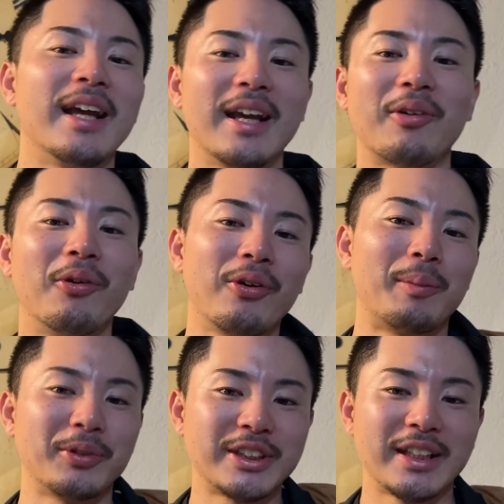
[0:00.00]
えー、高評
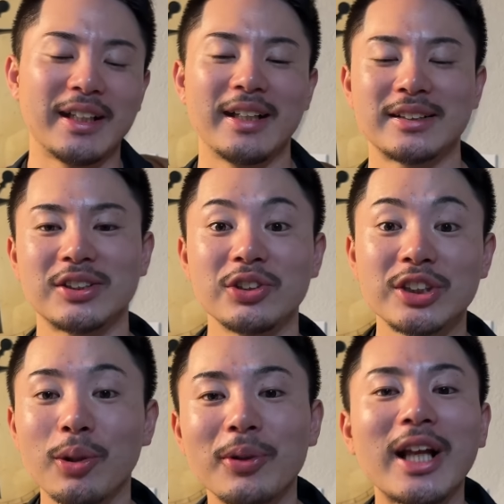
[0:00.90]
価ポチ、えー、通
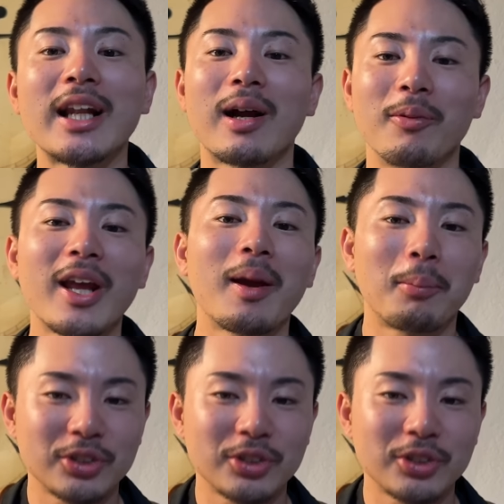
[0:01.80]
知のボタンなんかもね、